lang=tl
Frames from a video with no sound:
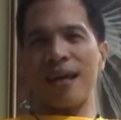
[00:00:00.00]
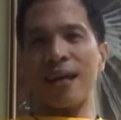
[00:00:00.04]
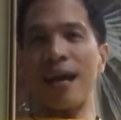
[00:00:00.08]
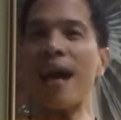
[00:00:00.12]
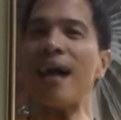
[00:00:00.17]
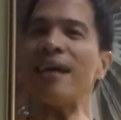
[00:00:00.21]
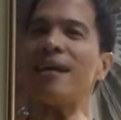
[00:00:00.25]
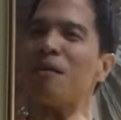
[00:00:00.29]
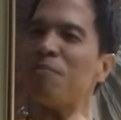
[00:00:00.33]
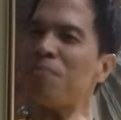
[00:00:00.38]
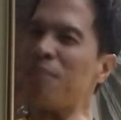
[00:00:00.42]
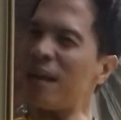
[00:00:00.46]

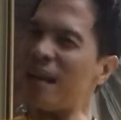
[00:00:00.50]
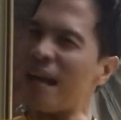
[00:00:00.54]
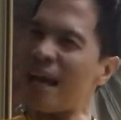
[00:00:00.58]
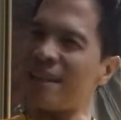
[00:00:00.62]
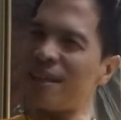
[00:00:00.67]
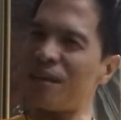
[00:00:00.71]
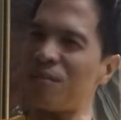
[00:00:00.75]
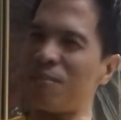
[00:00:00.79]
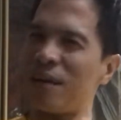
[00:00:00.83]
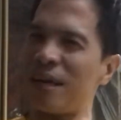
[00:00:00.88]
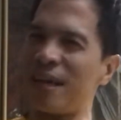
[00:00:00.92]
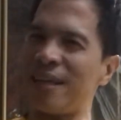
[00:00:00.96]
Kaya ba
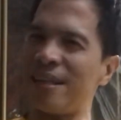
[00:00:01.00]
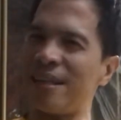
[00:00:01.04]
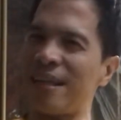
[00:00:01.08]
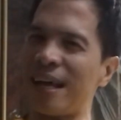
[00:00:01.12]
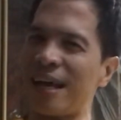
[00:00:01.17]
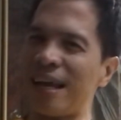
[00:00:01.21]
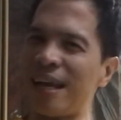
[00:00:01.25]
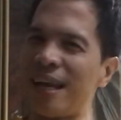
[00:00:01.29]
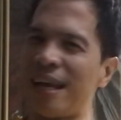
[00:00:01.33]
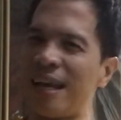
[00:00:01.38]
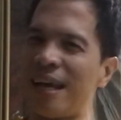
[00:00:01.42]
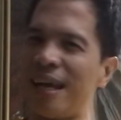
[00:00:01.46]
nating maging
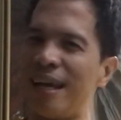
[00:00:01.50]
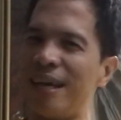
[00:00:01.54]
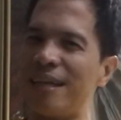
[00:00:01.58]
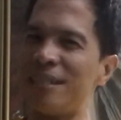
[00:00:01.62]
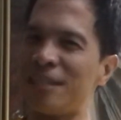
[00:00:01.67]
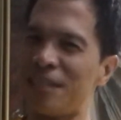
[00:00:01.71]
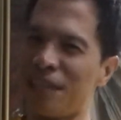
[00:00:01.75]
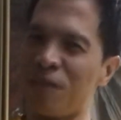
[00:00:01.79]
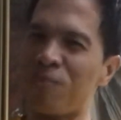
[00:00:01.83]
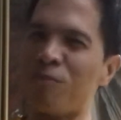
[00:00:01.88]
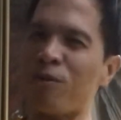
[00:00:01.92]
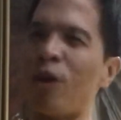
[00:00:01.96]
dakila?
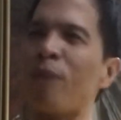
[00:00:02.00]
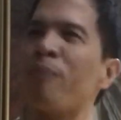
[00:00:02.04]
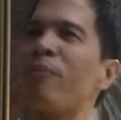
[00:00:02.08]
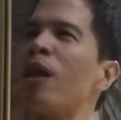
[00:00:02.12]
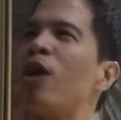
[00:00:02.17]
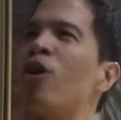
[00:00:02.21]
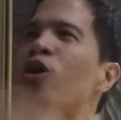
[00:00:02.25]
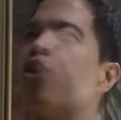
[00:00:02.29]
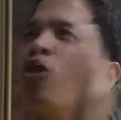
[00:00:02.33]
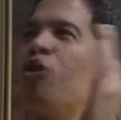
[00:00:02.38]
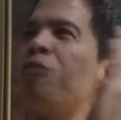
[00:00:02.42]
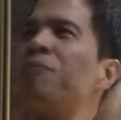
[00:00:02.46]
Sige po,
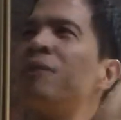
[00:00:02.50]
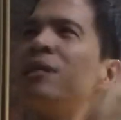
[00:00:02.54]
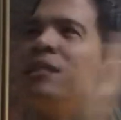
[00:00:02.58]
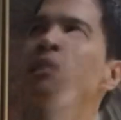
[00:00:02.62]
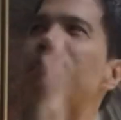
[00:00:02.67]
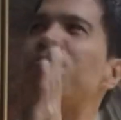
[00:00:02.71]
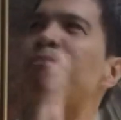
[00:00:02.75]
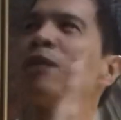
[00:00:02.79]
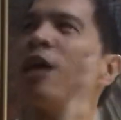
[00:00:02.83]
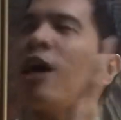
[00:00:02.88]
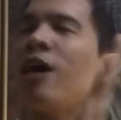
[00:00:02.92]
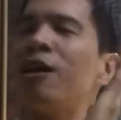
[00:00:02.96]

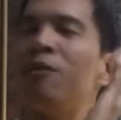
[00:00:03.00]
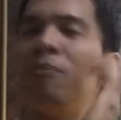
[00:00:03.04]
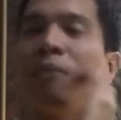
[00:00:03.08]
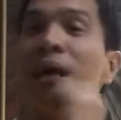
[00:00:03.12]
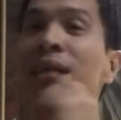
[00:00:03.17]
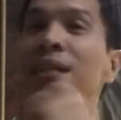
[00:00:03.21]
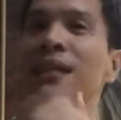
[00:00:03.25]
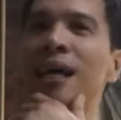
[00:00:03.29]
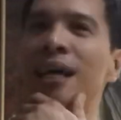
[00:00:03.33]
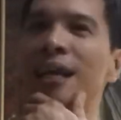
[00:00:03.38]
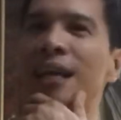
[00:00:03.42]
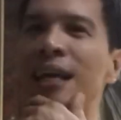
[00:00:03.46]
umisip tayo ng
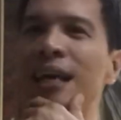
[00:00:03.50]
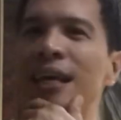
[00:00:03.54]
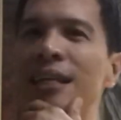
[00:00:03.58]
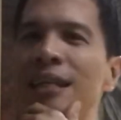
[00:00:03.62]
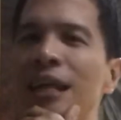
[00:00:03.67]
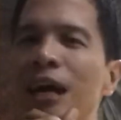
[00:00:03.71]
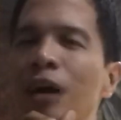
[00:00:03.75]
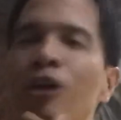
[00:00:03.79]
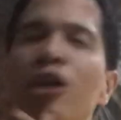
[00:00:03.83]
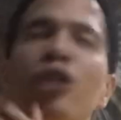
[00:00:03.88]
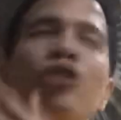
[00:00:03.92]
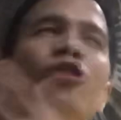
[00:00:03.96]
mga dakilang
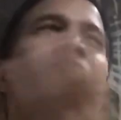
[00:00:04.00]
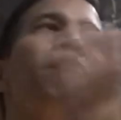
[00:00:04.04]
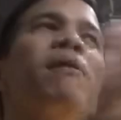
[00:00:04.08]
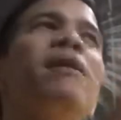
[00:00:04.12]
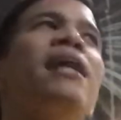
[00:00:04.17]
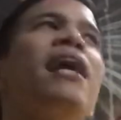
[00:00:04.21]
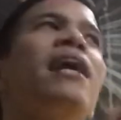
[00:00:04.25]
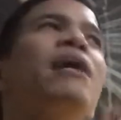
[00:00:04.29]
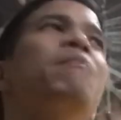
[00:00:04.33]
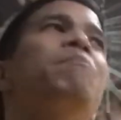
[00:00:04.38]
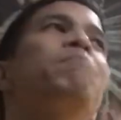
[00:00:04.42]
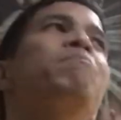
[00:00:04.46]
tao. Ito man
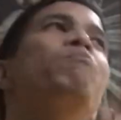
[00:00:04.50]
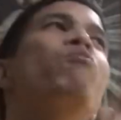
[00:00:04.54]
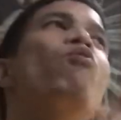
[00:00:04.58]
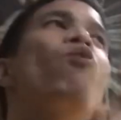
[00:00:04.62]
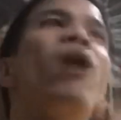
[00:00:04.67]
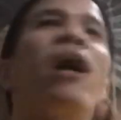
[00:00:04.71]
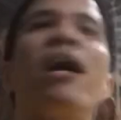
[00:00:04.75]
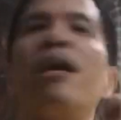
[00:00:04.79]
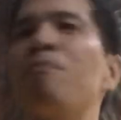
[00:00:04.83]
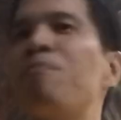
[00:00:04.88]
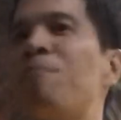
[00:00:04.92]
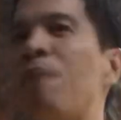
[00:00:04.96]
ay
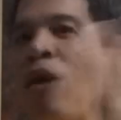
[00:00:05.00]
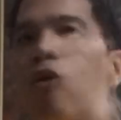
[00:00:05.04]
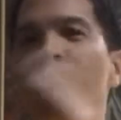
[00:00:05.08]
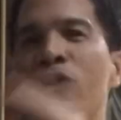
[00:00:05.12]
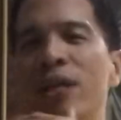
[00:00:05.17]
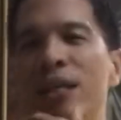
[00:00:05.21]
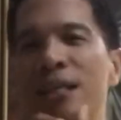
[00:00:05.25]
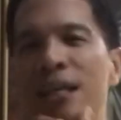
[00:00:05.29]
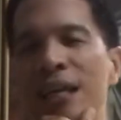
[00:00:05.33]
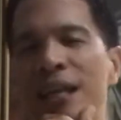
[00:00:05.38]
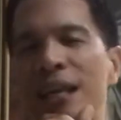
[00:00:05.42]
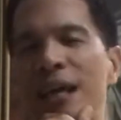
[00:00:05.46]
buhay pa o
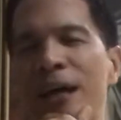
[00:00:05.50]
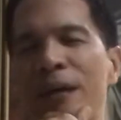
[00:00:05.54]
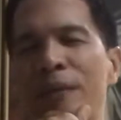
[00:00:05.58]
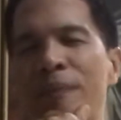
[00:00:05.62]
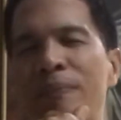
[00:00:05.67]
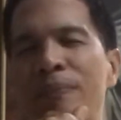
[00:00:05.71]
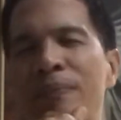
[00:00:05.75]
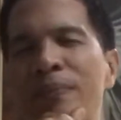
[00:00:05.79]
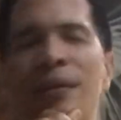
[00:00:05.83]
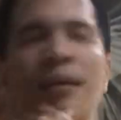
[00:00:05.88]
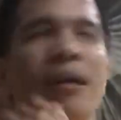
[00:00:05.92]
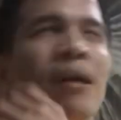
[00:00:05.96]
hindi na.
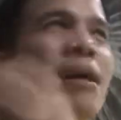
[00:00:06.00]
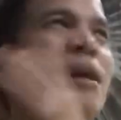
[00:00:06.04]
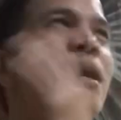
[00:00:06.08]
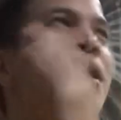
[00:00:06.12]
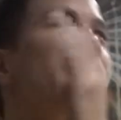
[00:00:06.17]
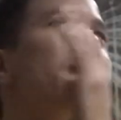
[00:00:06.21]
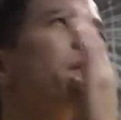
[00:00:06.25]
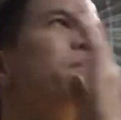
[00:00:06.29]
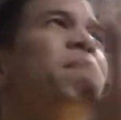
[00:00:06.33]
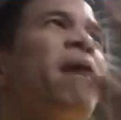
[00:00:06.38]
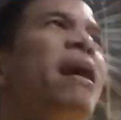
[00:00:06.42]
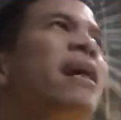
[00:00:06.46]

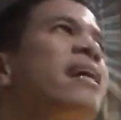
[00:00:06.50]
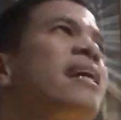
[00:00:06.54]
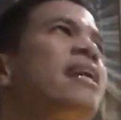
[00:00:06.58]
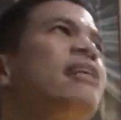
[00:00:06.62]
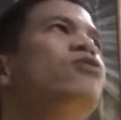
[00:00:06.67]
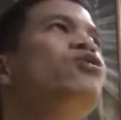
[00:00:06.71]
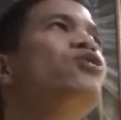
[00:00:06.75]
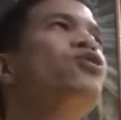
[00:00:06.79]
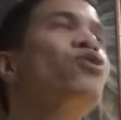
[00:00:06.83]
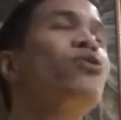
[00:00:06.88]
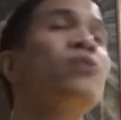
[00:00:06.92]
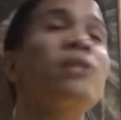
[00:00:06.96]

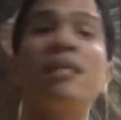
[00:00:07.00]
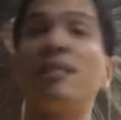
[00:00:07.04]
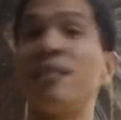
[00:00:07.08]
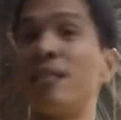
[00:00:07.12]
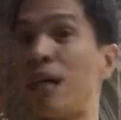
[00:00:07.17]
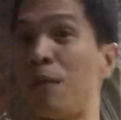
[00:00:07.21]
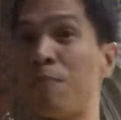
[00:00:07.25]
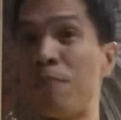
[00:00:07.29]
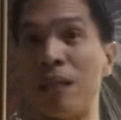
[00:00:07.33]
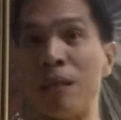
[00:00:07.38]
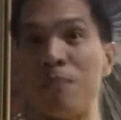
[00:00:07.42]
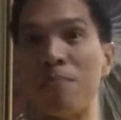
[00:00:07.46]
Michael Jordan
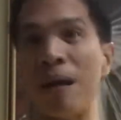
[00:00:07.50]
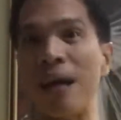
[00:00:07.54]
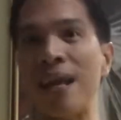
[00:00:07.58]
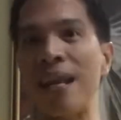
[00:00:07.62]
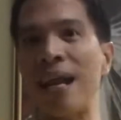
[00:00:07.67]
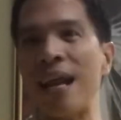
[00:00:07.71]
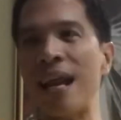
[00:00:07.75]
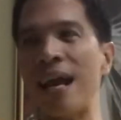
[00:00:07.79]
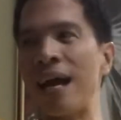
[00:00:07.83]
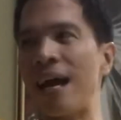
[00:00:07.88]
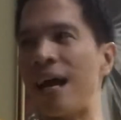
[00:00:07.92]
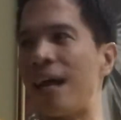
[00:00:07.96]
sa iba't ibang
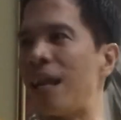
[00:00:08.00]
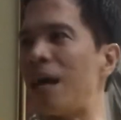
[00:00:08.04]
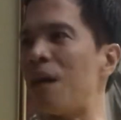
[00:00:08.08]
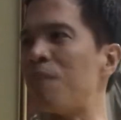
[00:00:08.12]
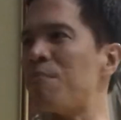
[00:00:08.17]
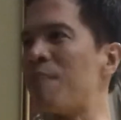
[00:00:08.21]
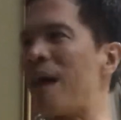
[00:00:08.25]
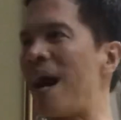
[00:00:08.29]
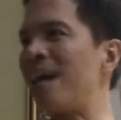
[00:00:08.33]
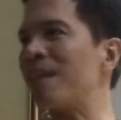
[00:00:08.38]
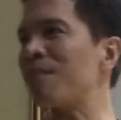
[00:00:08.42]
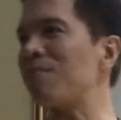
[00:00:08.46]
larangan, ah,
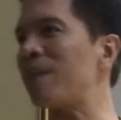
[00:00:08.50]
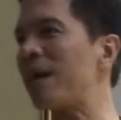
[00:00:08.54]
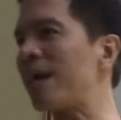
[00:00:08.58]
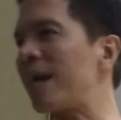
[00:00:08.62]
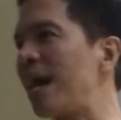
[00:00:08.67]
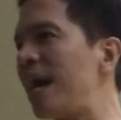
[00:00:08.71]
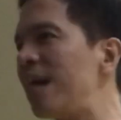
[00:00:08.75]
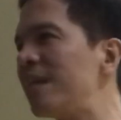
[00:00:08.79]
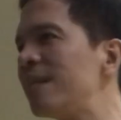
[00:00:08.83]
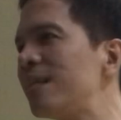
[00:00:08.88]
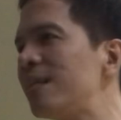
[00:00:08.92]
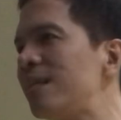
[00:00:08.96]
Mahatma
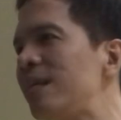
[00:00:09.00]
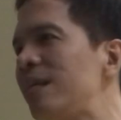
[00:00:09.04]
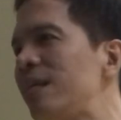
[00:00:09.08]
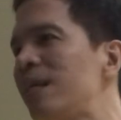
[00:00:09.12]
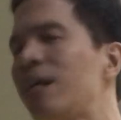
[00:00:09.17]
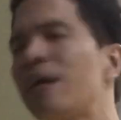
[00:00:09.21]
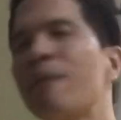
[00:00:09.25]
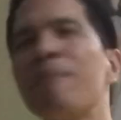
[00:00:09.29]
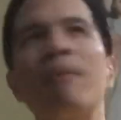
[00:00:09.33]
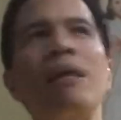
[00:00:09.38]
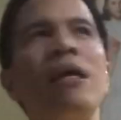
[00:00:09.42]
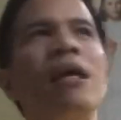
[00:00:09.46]

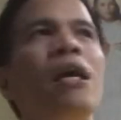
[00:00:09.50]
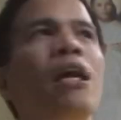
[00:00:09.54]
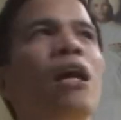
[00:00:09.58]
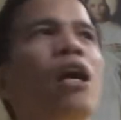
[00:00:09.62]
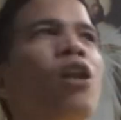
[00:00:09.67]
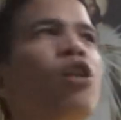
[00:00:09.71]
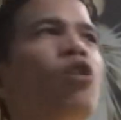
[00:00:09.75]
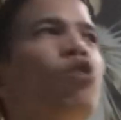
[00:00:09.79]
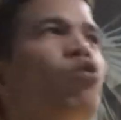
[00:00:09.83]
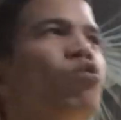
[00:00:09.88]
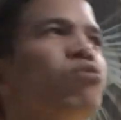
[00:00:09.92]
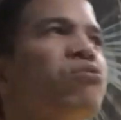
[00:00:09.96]
Gandhi,
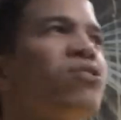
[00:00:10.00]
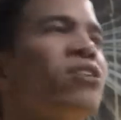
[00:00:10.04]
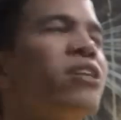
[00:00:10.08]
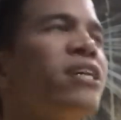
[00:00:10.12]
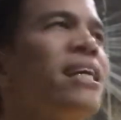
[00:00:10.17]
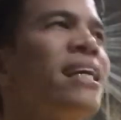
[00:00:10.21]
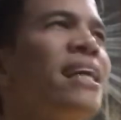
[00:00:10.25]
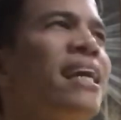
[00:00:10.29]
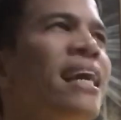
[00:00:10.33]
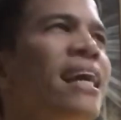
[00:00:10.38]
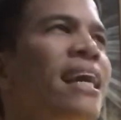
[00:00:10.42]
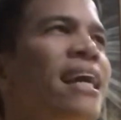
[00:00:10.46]

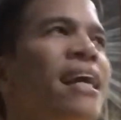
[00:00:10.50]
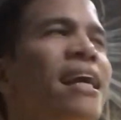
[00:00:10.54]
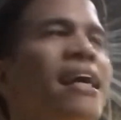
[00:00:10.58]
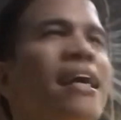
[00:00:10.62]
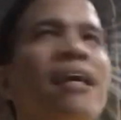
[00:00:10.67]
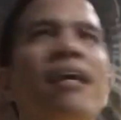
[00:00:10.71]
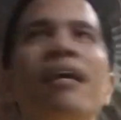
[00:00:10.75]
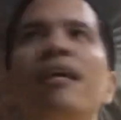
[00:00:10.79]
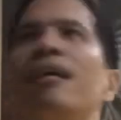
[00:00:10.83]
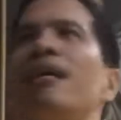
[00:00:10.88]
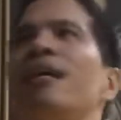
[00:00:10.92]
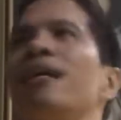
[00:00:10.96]
Luther
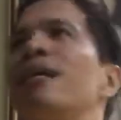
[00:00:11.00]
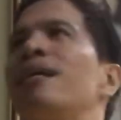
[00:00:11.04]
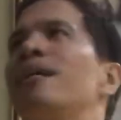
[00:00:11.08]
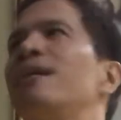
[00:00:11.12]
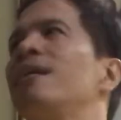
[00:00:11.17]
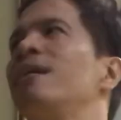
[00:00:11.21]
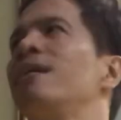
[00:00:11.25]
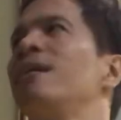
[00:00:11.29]
King,